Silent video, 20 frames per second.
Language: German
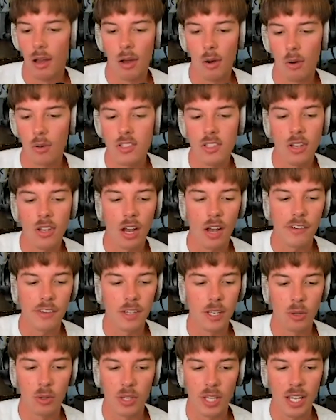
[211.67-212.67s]
und sie gehen einfach
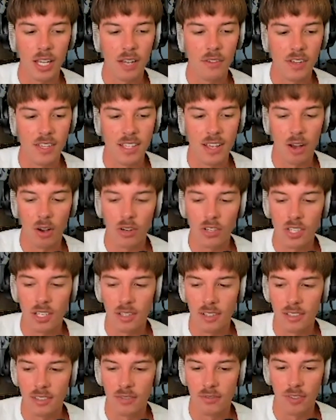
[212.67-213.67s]
nicht trinken, weil sie Angst haben,
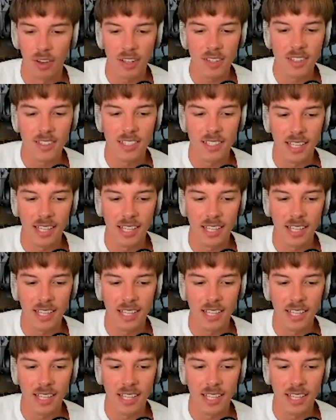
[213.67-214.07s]
dass das Wasser